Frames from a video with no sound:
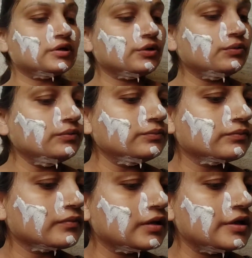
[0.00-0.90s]
कर रही हूँ
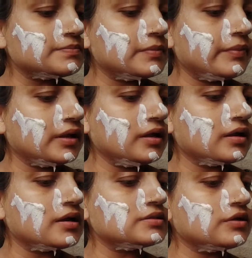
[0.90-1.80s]
इसमें मैंने
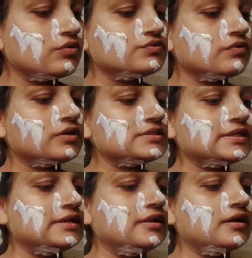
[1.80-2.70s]
हल्का सा रोज़ वाटर
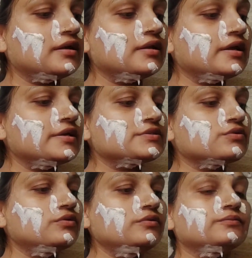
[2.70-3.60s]
से गीला कर लिया है
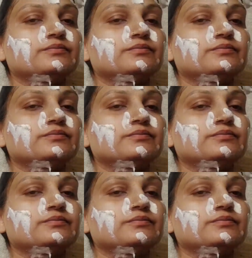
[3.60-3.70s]
इसको